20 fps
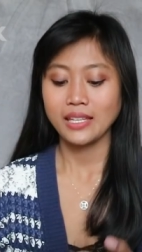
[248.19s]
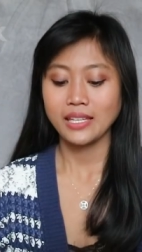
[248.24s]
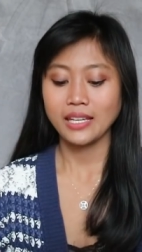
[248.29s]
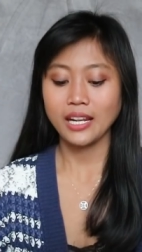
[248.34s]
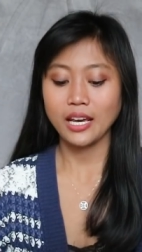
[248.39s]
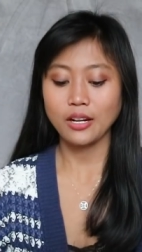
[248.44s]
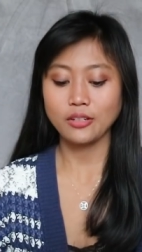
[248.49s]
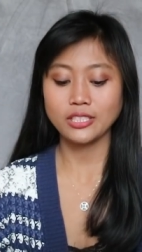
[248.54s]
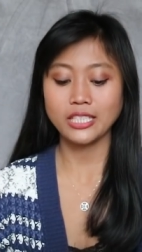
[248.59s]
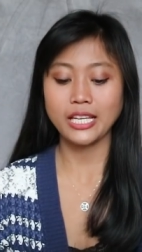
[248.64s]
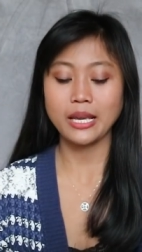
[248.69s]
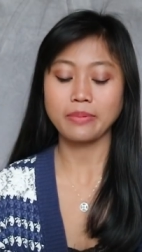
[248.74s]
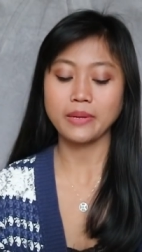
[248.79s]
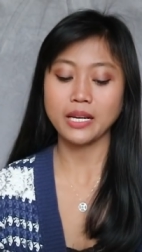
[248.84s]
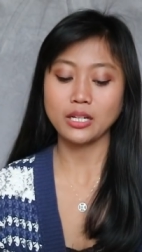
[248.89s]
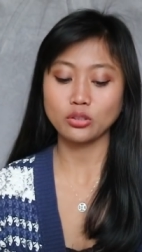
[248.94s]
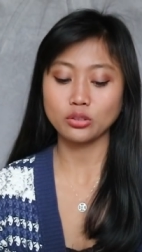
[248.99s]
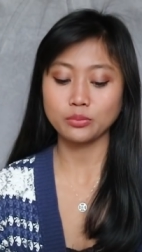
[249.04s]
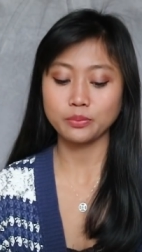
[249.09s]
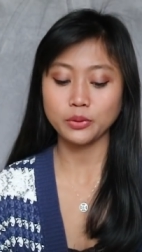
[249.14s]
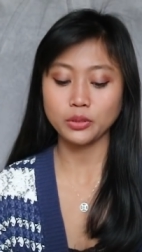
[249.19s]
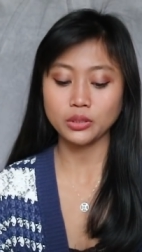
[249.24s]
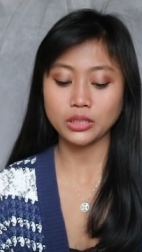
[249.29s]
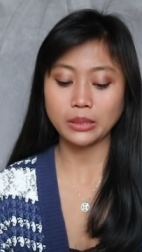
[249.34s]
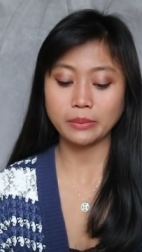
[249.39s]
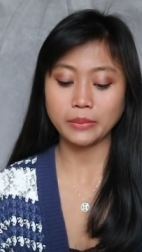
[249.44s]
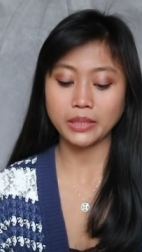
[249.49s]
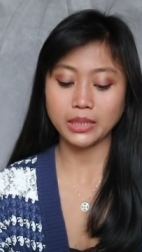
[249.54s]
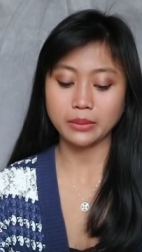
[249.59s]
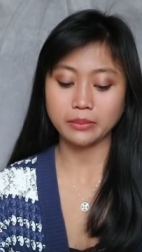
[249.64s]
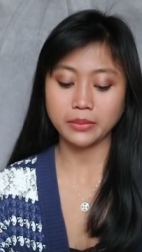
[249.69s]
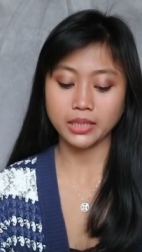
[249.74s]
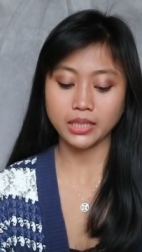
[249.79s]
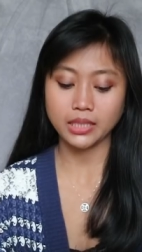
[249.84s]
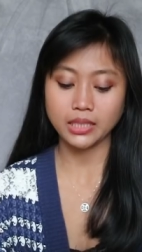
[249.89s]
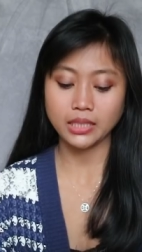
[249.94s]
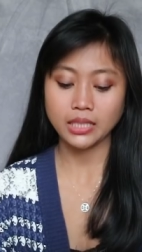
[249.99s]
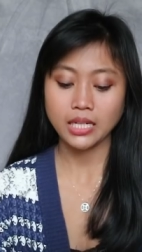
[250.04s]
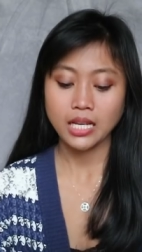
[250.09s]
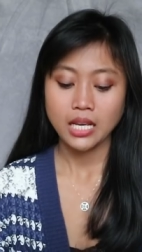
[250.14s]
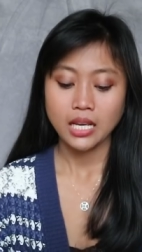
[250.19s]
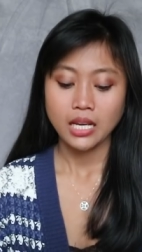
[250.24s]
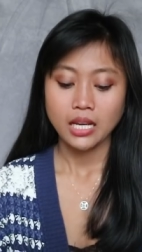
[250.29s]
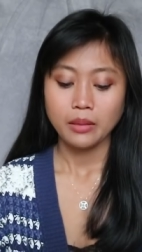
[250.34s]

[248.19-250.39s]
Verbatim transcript: Jadi harus siapkan kupluk teman-teman